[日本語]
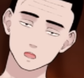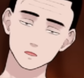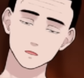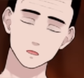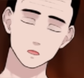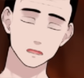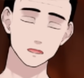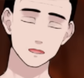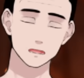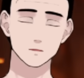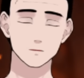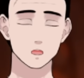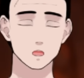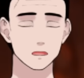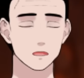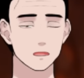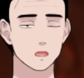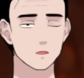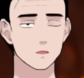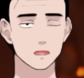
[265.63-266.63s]
の年貢の方が
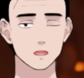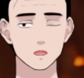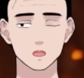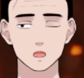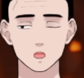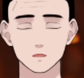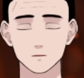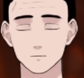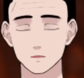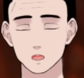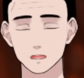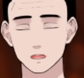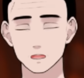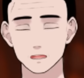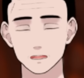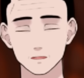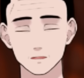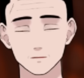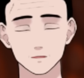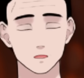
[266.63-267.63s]
安かったよ、みたいな
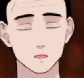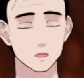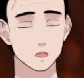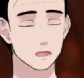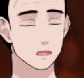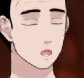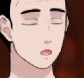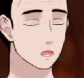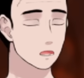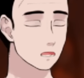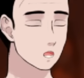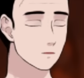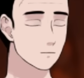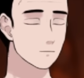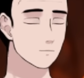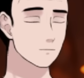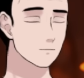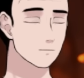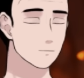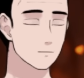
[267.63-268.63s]
話みたいなのもあります
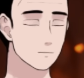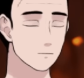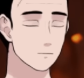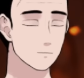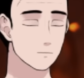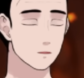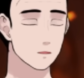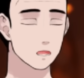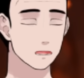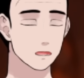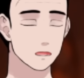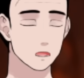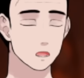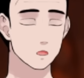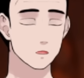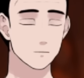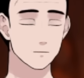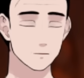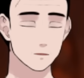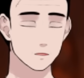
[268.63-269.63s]
し、本
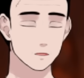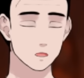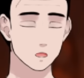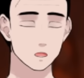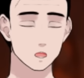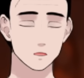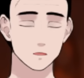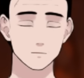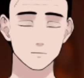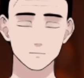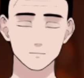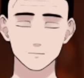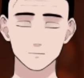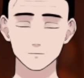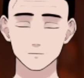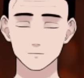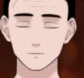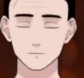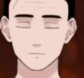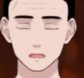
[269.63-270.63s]
当にそうなんです。
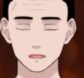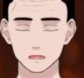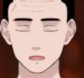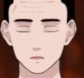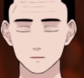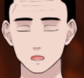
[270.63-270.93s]
ね。